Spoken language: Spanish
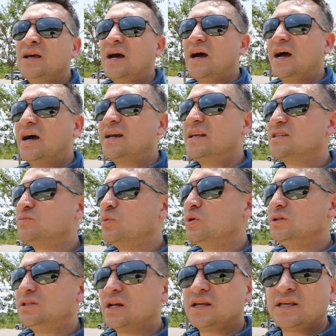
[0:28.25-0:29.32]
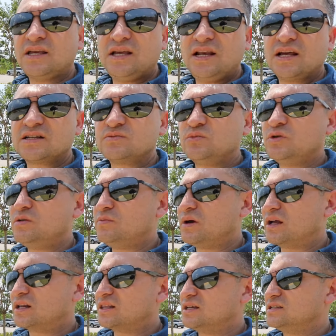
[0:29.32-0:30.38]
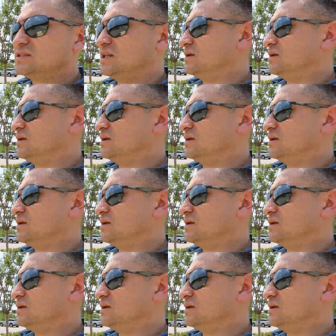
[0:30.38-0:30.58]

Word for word: áreas muy tranquilas, muy verdes,